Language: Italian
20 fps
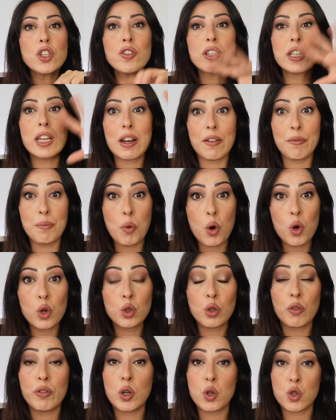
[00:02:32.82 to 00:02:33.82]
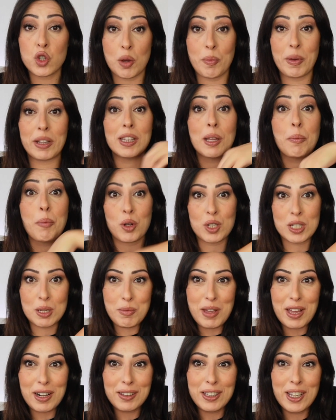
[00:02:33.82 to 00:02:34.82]
vedere molto velocemente i
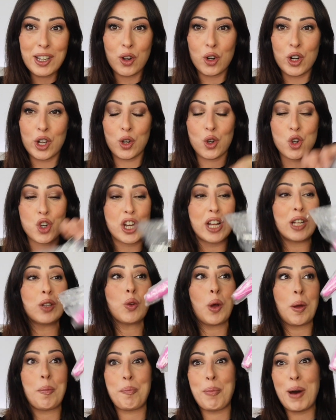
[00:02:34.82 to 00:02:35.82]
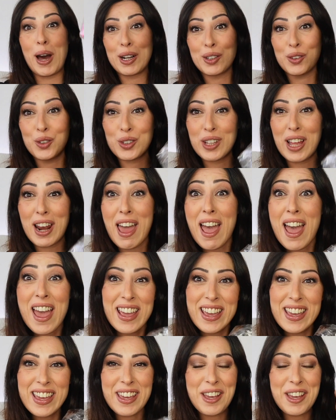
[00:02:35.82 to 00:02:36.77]
prossimi articoli che ho scelto e parlo parto da lei